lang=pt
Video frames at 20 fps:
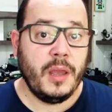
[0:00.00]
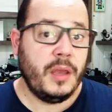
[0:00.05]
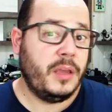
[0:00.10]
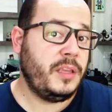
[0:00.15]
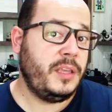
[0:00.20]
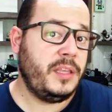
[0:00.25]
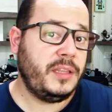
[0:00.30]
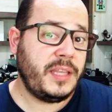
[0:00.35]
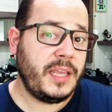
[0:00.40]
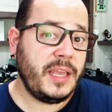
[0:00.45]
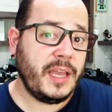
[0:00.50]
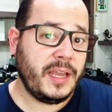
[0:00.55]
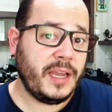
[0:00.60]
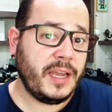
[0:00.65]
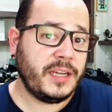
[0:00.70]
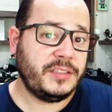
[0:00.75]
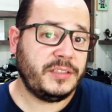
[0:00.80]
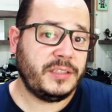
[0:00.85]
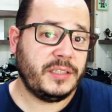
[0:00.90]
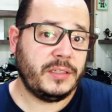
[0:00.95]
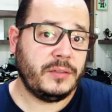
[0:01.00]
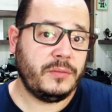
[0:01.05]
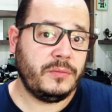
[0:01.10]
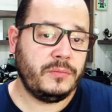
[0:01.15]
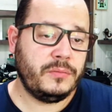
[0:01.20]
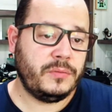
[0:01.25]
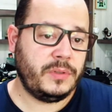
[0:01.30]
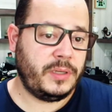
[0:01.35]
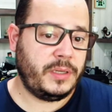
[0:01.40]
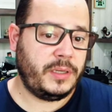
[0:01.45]
E tem a
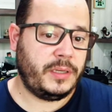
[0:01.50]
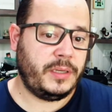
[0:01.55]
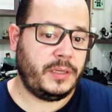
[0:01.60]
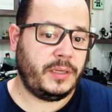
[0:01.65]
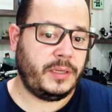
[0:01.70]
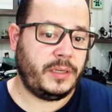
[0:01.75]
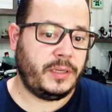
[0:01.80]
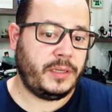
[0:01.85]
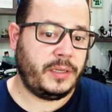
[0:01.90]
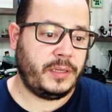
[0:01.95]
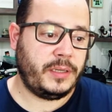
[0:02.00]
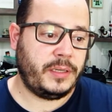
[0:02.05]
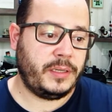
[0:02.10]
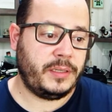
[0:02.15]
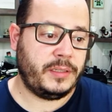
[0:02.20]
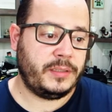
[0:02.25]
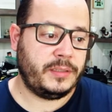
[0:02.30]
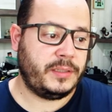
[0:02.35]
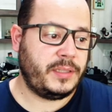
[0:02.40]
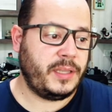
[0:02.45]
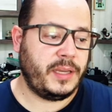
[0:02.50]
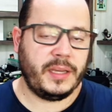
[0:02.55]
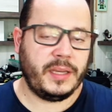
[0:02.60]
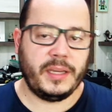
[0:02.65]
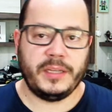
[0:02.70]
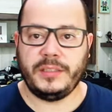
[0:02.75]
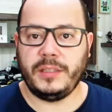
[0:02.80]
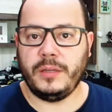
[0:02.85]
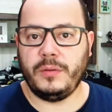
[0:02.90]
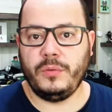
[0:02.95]
questão, é, é, é a
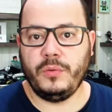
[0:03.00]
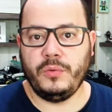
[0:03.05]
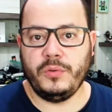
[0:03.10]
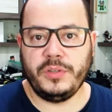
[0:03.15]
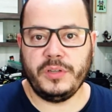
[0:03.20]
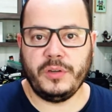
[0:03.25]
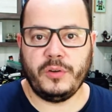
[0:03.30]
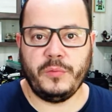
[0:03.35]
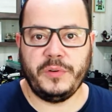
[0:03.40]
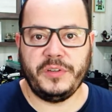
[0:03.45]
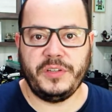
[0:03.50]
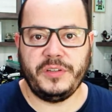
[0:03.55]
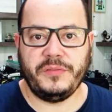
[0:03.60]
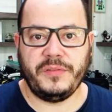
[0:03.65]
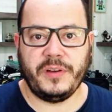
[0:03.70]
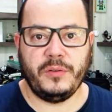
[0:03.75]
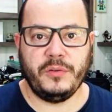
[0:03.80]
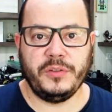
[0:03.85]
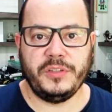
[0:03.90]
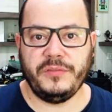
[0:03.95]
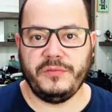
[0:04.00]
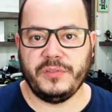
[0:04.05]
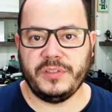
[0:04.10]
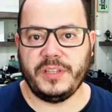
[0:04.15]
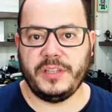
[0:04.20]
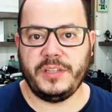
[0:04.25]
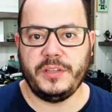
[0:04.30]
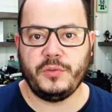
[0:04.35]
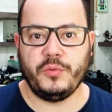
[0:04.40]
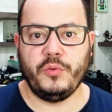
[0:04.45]
questão lúdica, como a gente falou, de
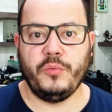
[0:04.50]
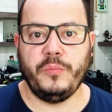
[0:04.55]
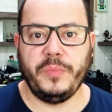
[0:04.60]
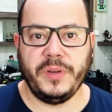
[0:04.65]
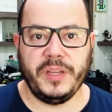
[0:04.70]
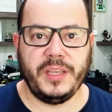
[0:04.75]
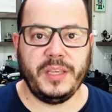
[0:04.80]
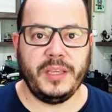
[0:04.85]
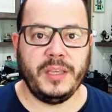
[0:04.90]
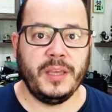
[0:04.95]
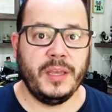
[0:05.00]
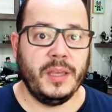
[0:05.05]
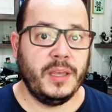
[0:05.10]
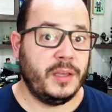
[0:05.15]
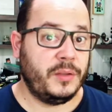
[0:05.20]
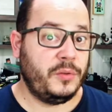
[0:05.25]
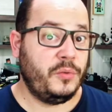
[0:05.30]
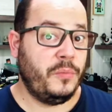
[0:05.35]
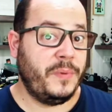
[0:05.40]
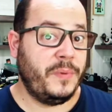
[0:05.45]
você descobrir, do